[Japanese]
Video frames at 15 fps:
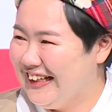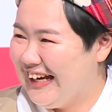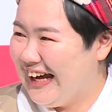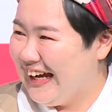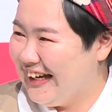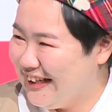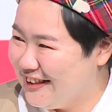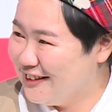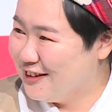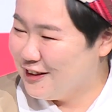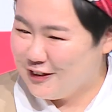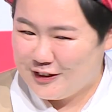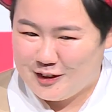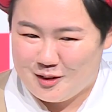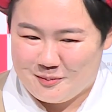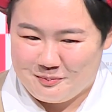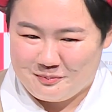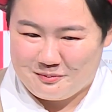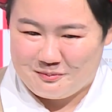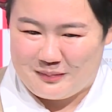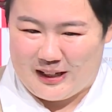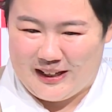なるほど自
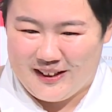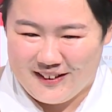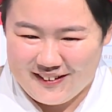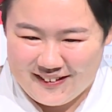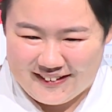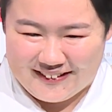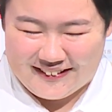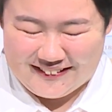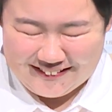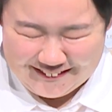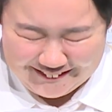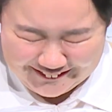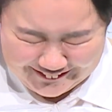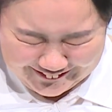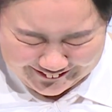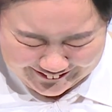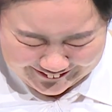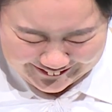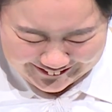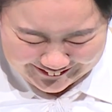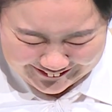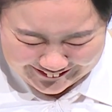衛隊式
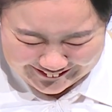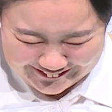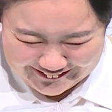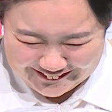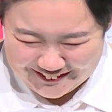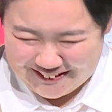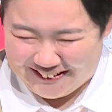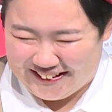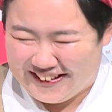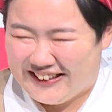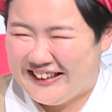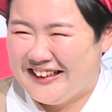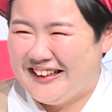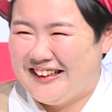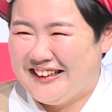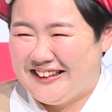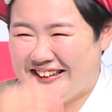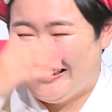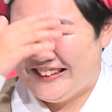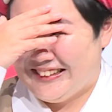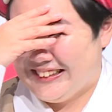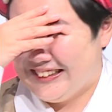それは自衛隊仲
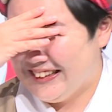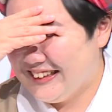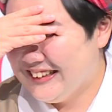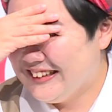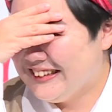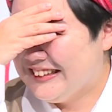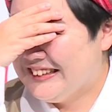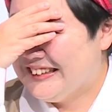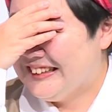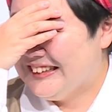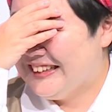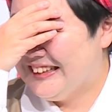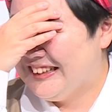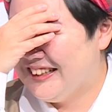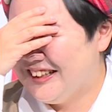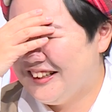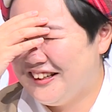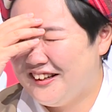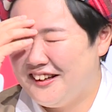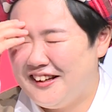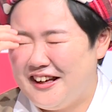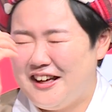間の間ではよく行われている
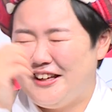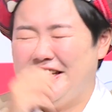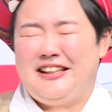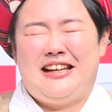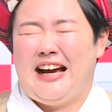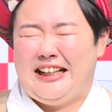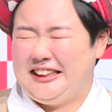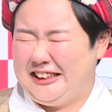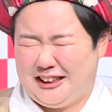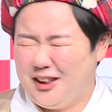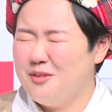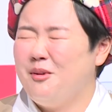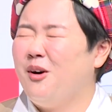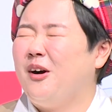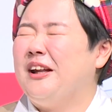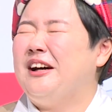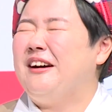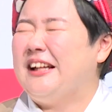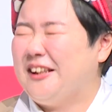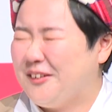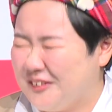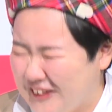ものなんでしょういや一度も行わ
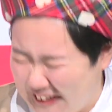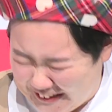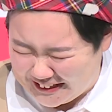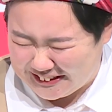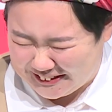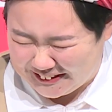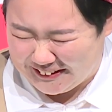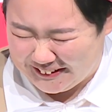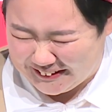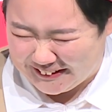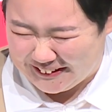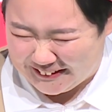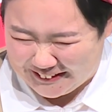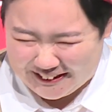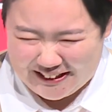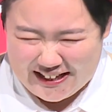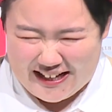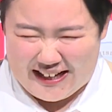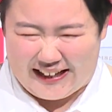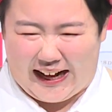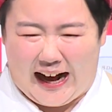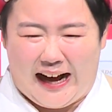れたことないで
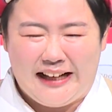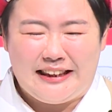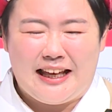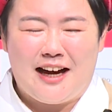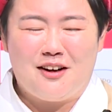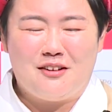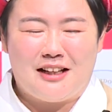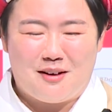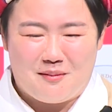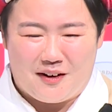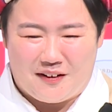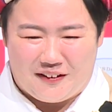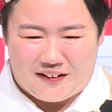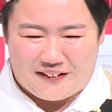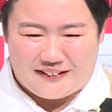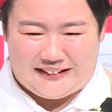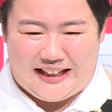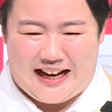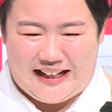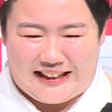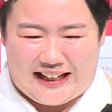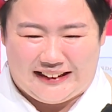す書いてあるんだもん
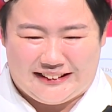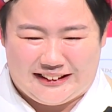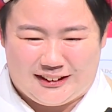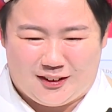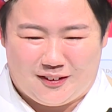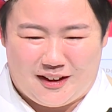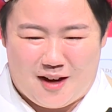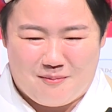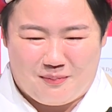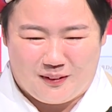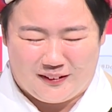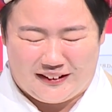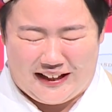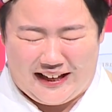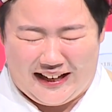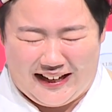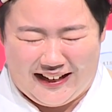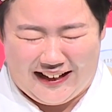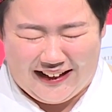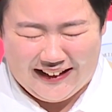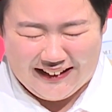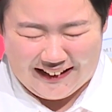自衛隊式食レポっ
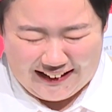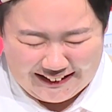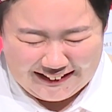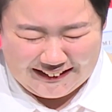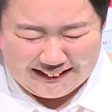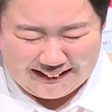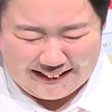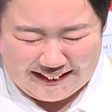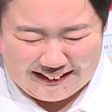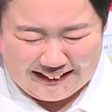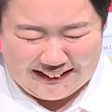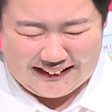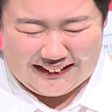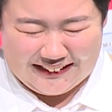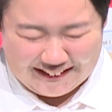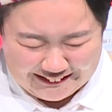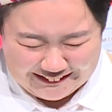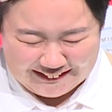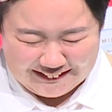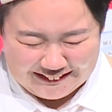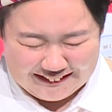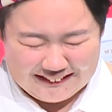て、はい、正直にありがとうござい
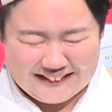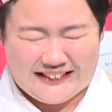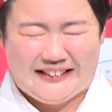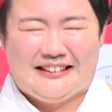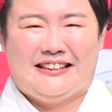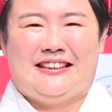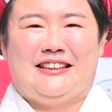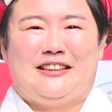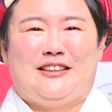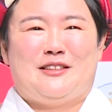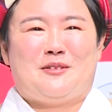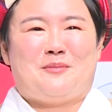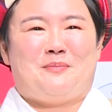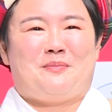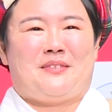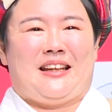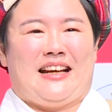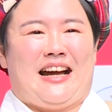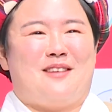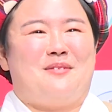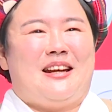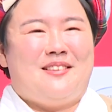ますぜひ期待しておりますの
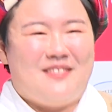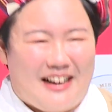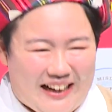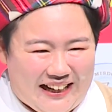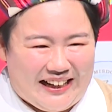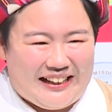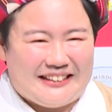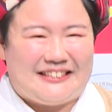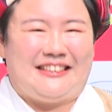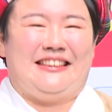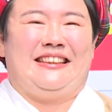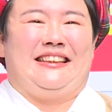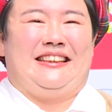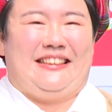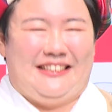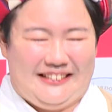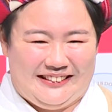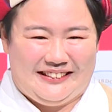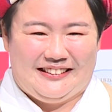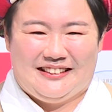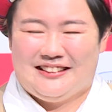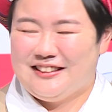で頑張りますお願いいたし
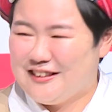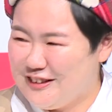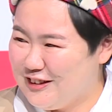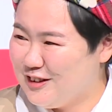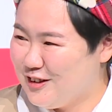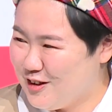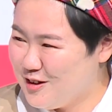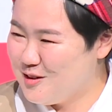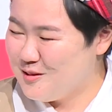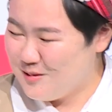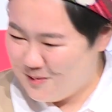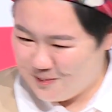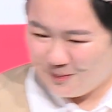ます一方峯